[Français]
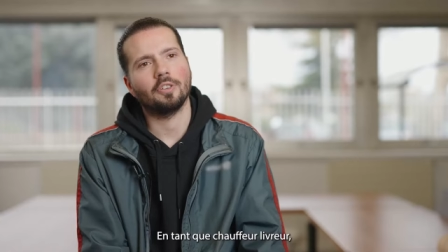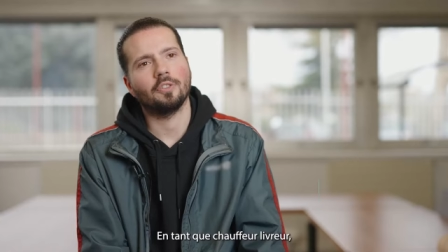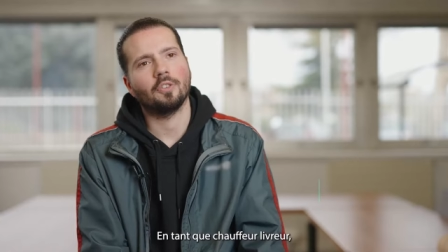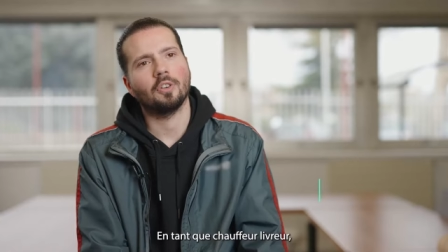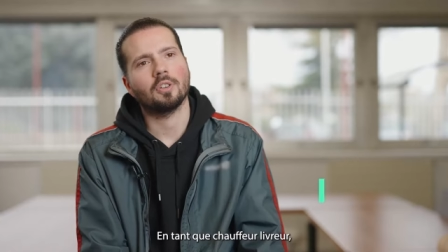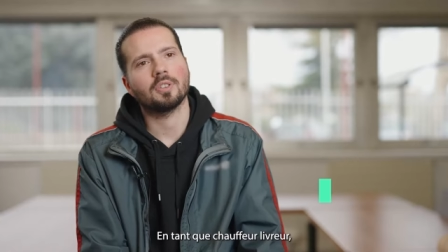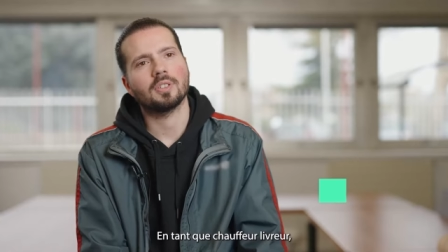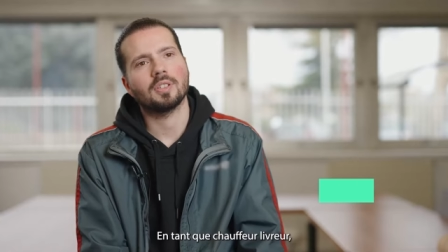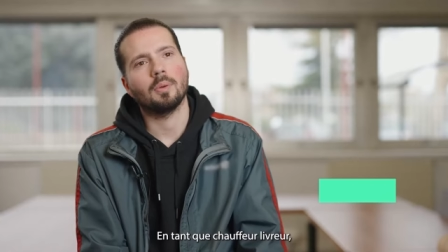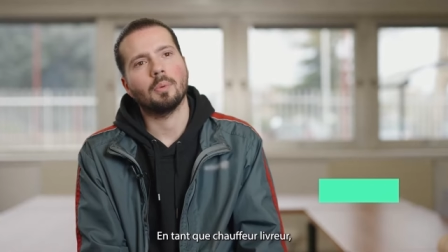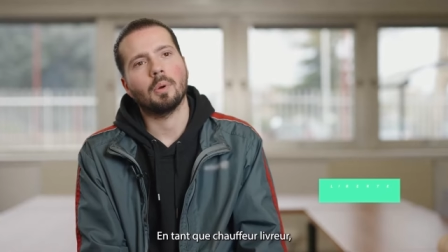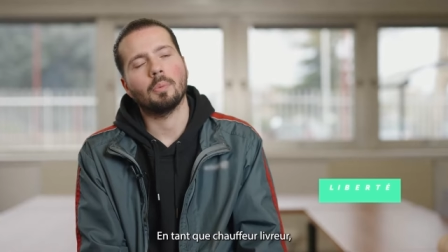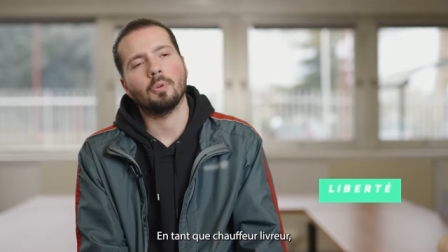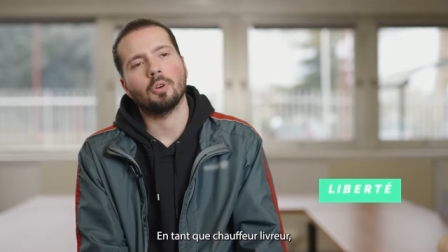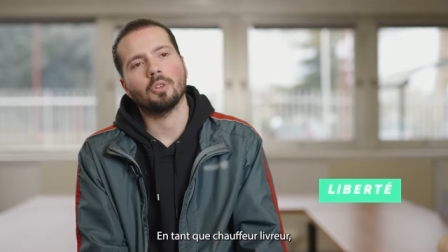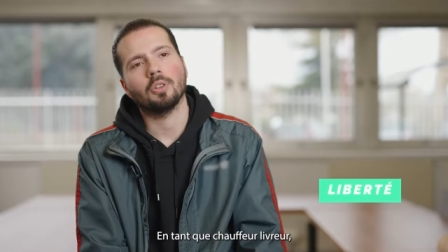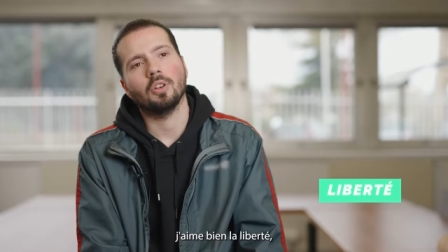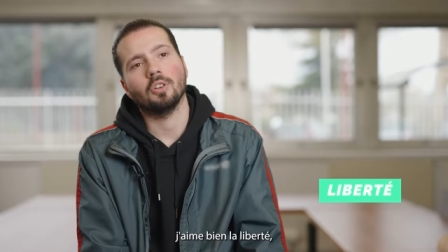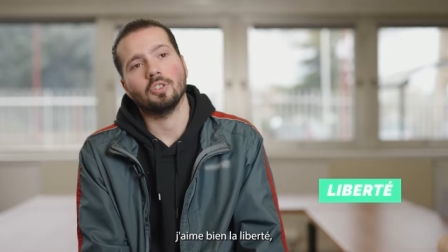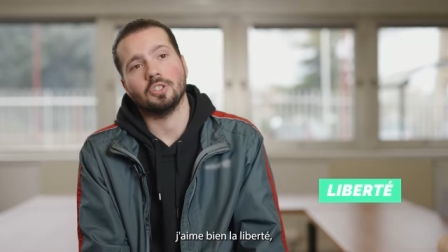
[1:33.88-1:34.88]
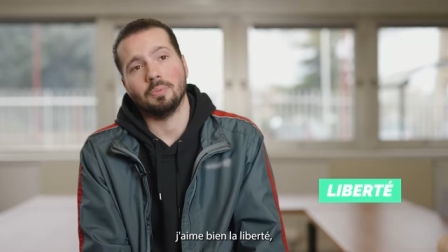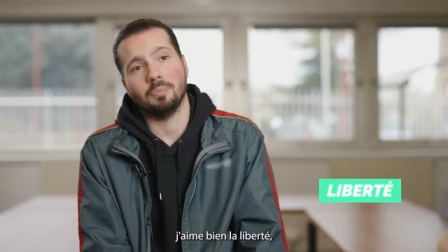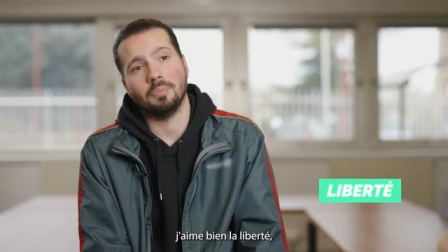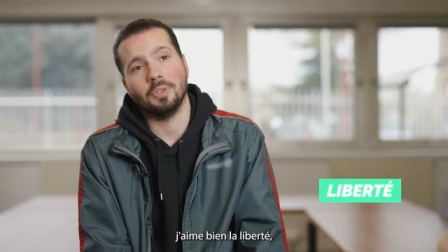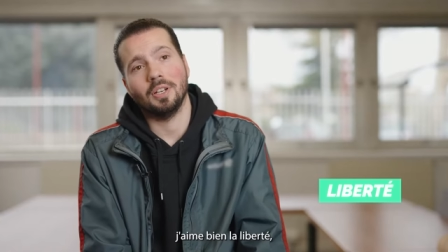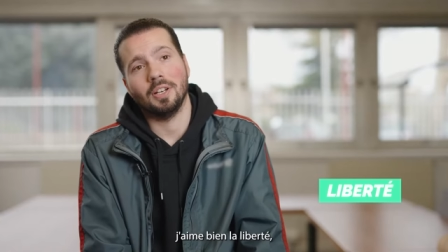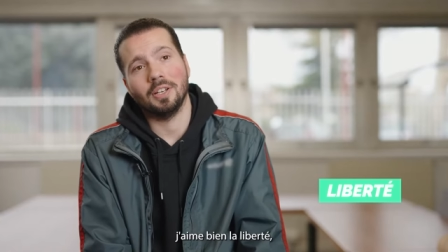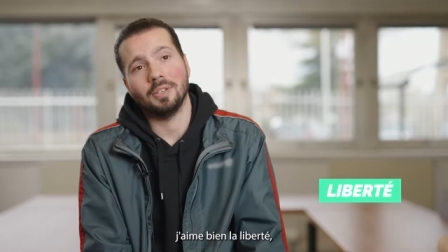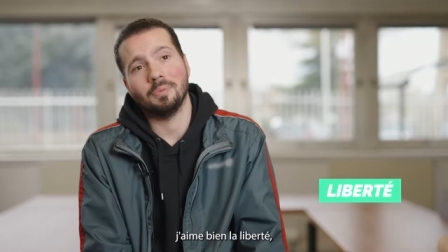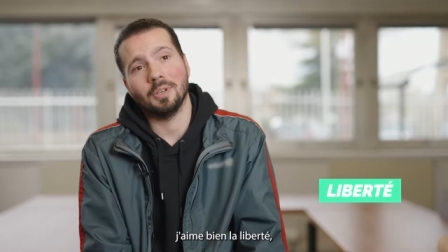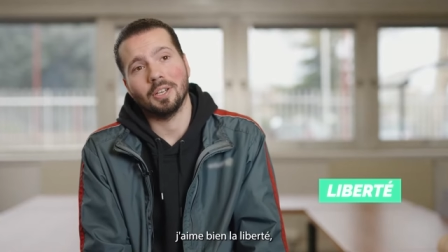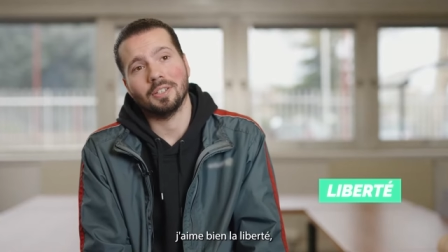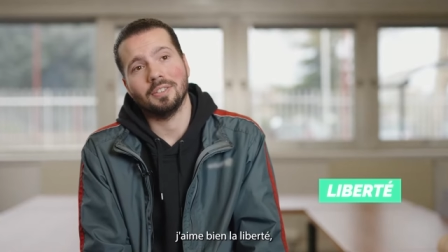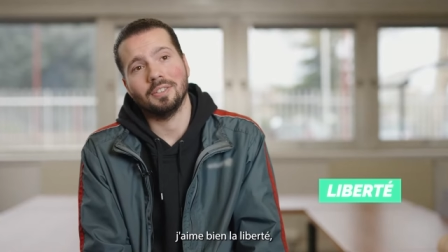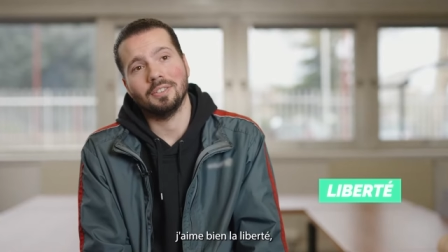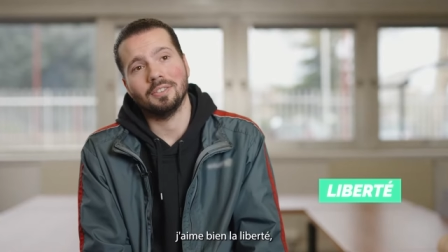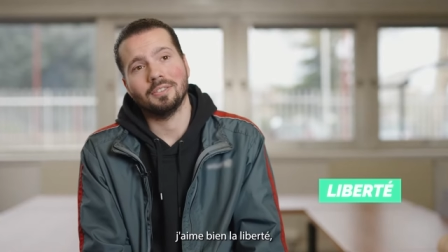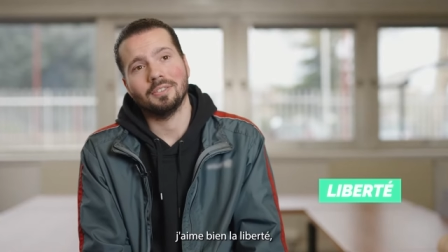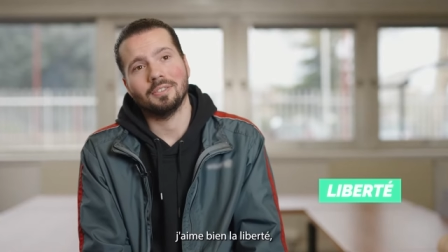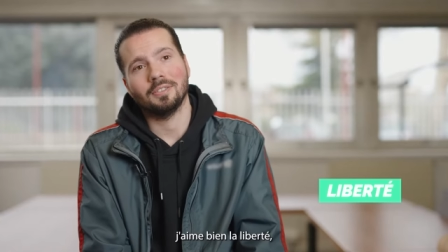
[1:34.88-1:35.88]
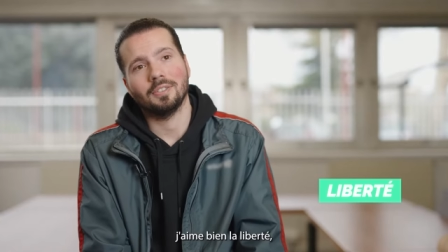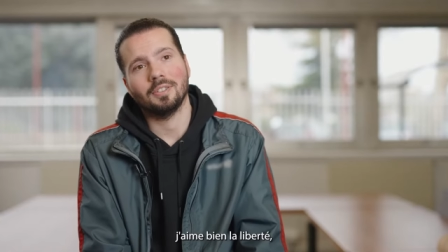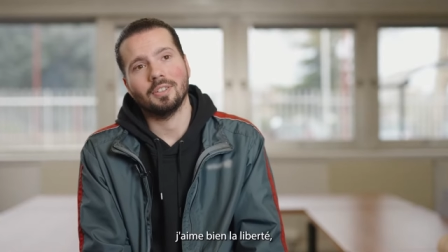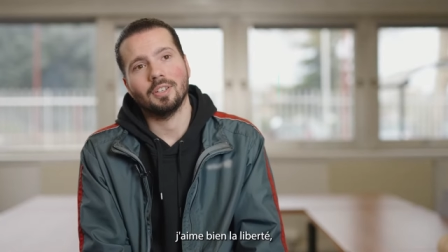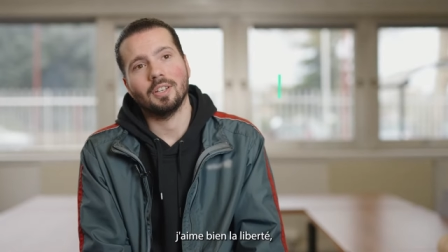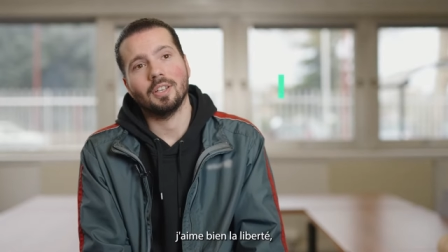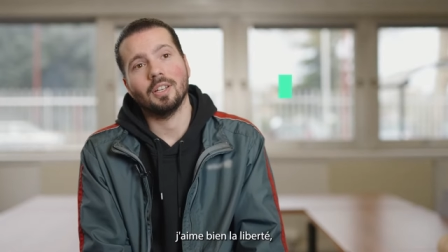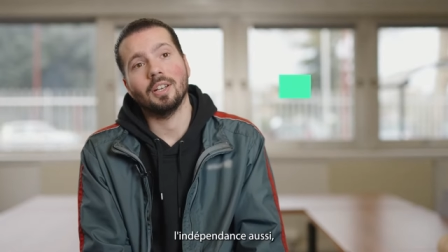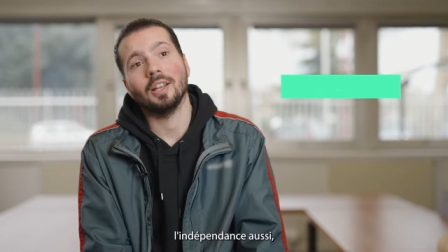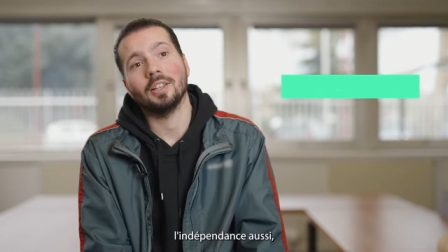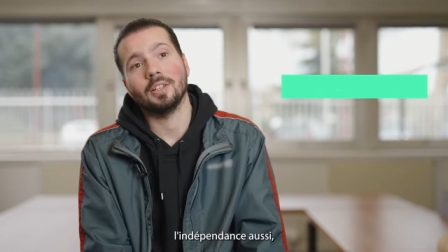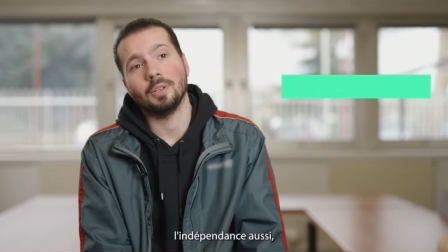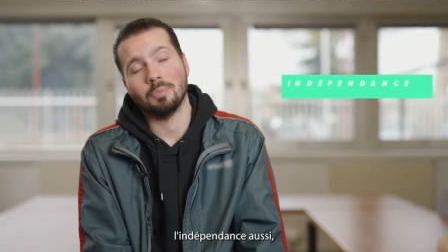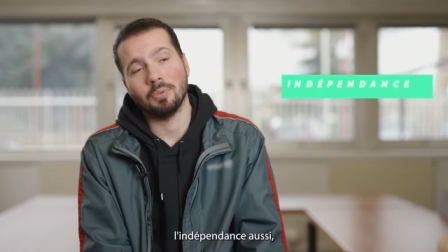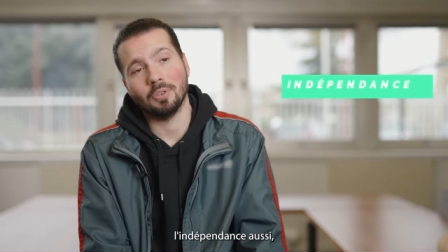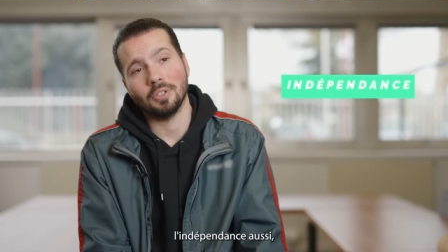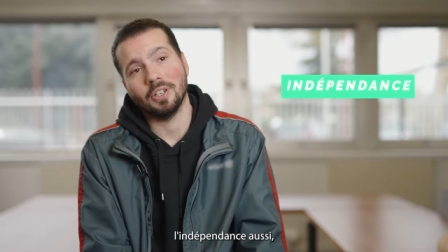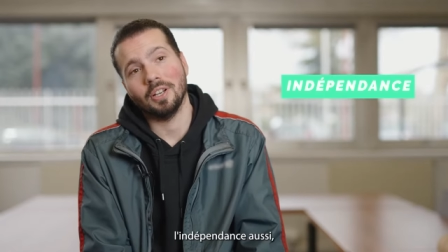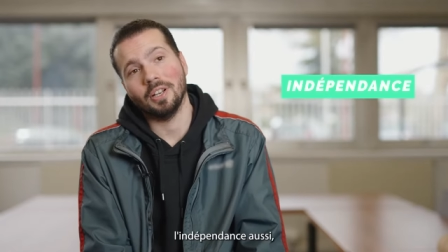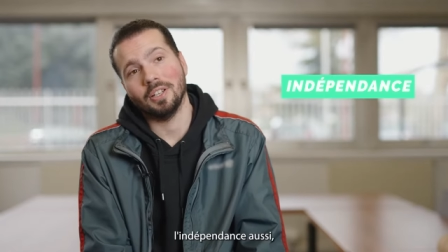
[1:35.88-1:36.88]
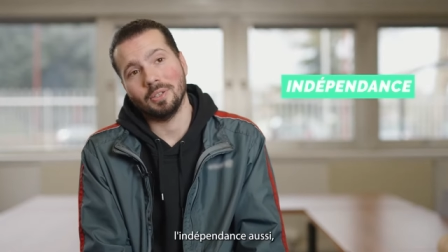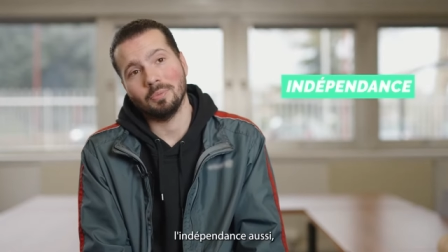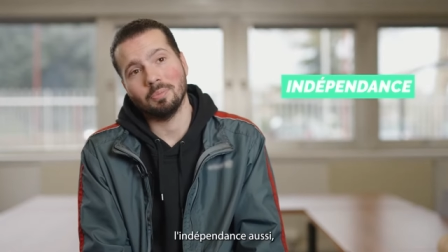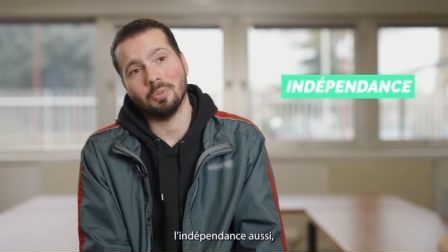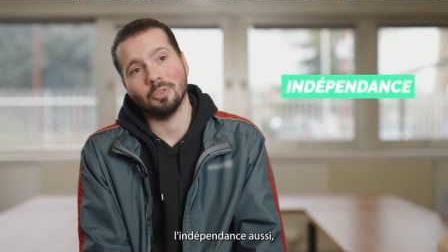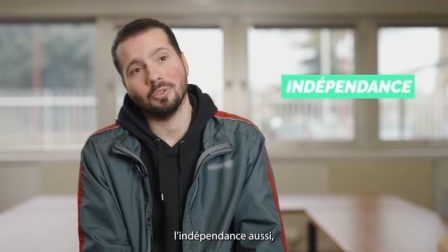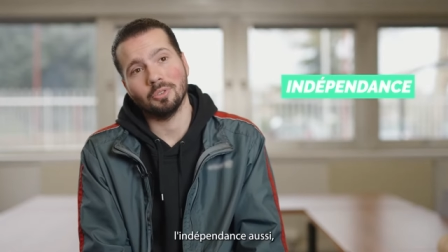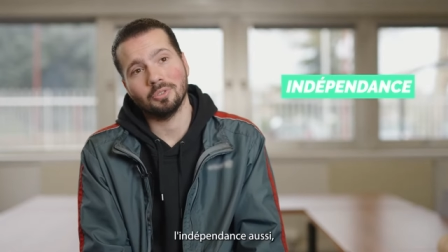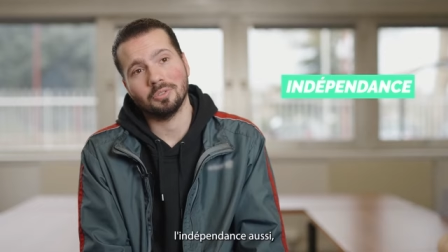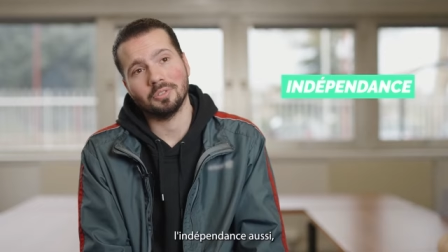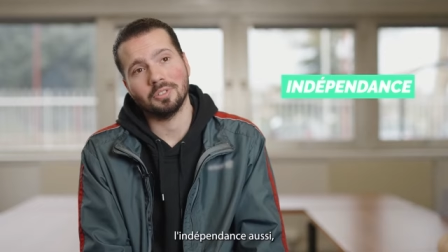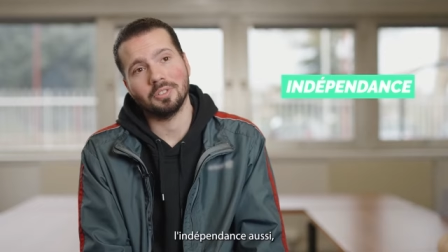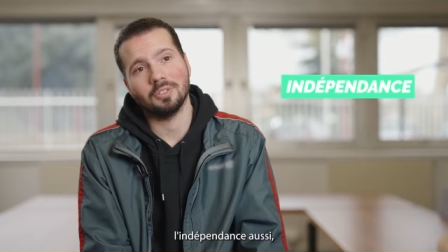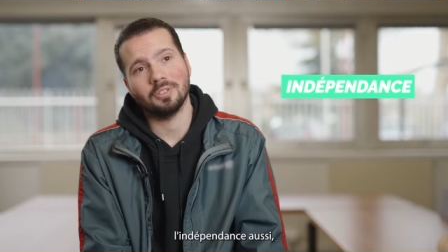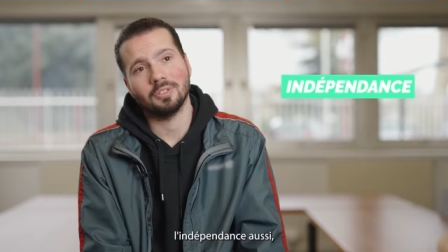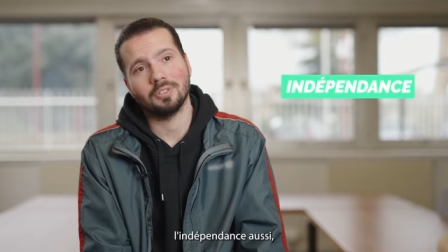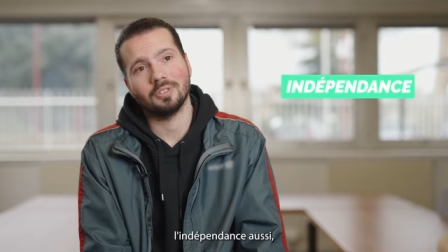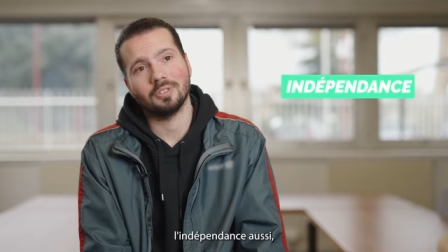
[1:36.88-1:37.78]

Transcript: livreur, ça m'apporte. Alors j'aime bien la liberté. Il y a l'indépendance aussi.